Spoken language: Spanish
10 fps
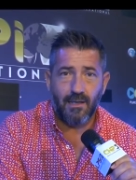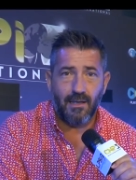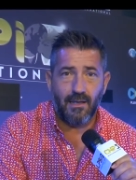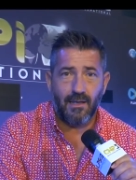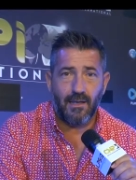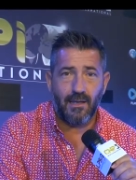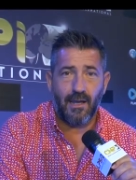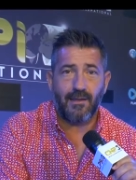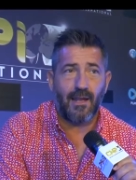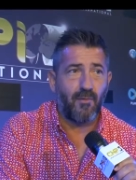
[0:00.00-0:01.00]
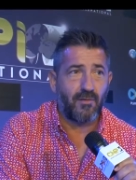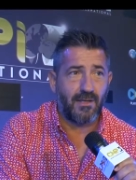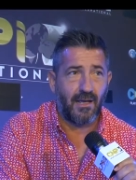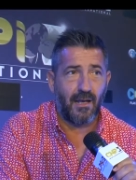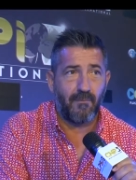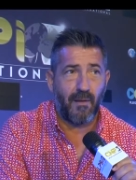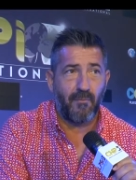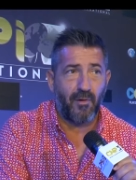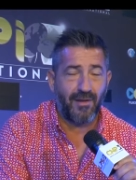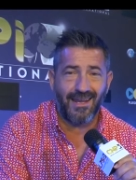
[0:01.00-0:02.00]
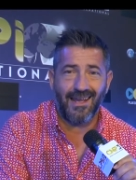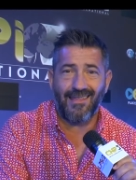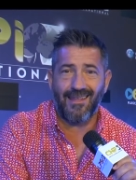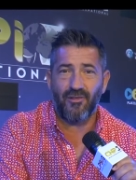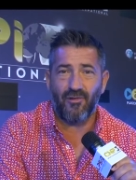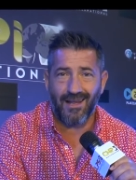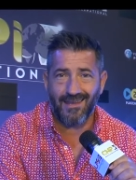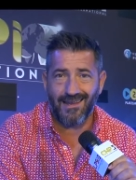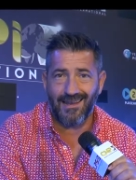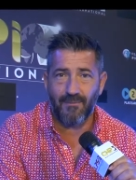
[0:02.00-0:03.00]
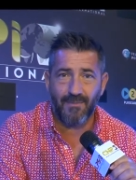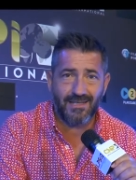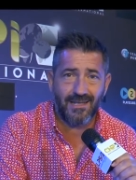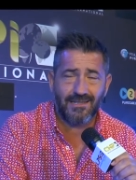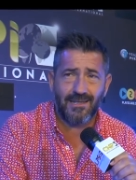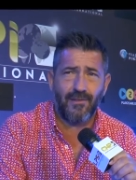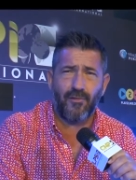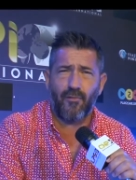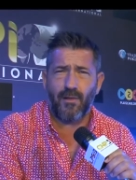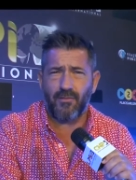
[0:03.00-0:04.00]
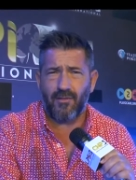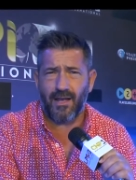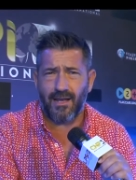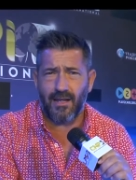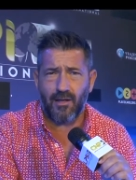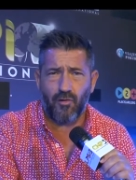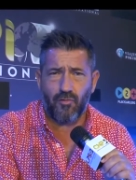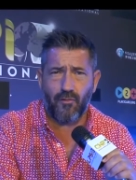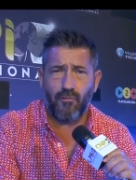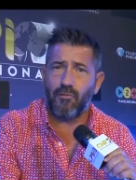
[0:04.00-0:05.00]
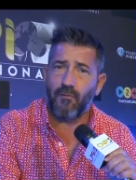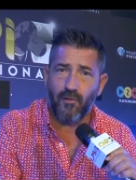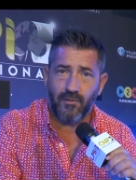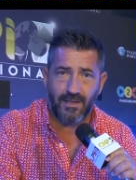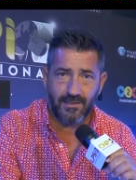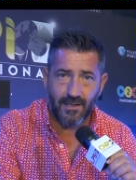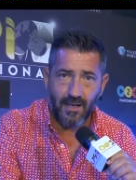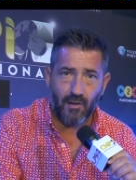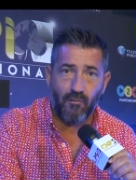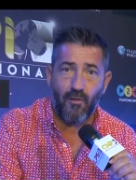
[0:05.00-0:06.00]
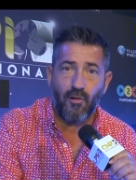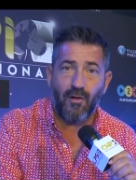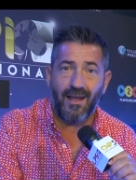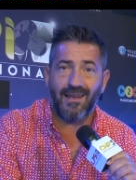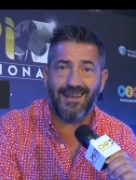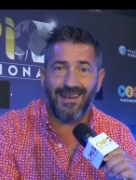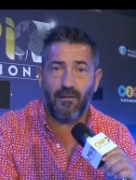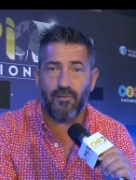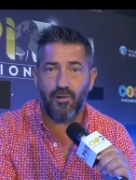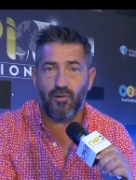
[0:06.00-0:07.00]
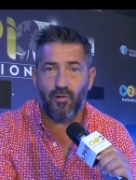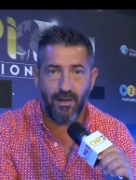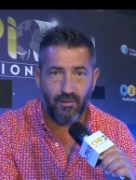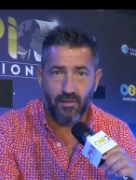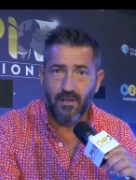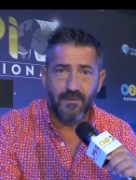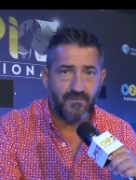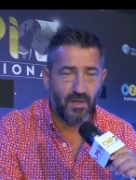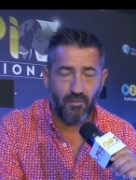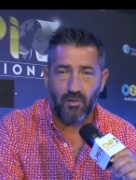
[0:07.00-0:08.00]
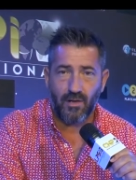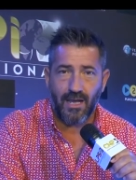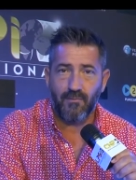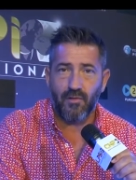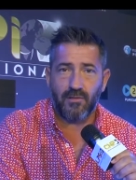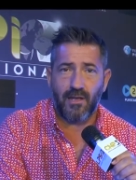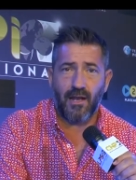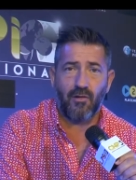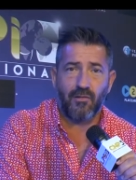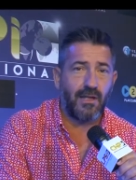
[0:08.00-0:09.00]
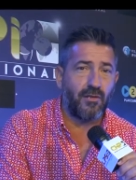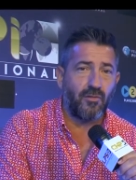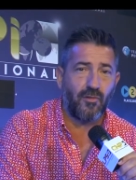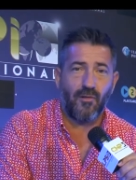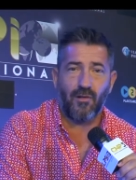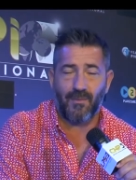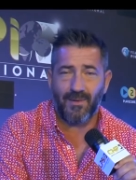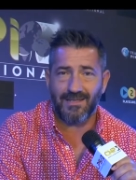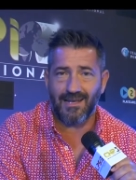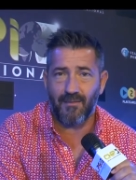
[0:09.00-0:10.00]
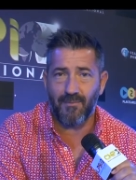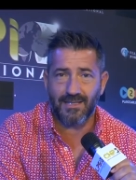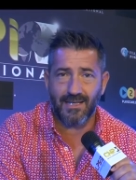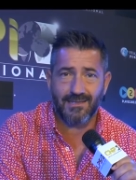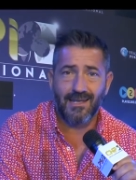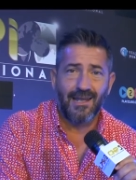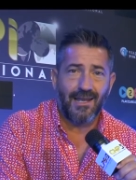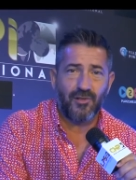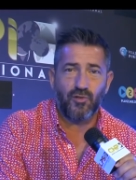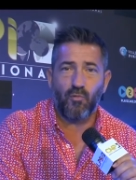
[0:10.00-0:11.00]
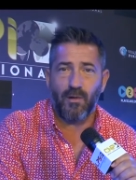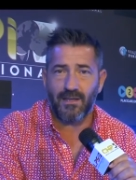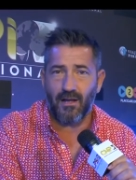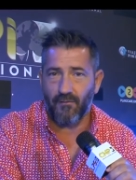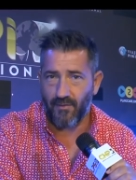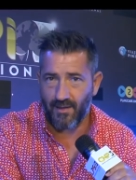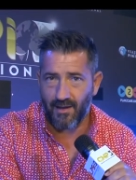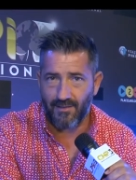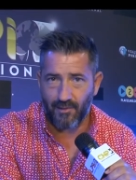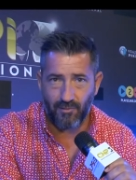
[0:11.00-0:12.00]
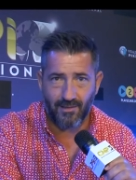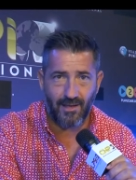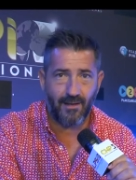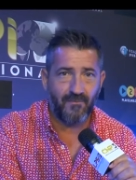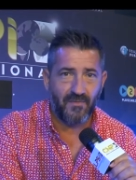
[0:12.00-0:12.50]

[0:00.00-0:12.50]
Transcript: eh, ahí tenemos al Pamplonica dando caña en las mesas y dentro de un rato llegará otro de nuestros Bontis, el jugador local Claudio Coelho. Seguro que ambos te irán contando todo lo que pasa en las mesas en sus cuentas oficiales de Twitter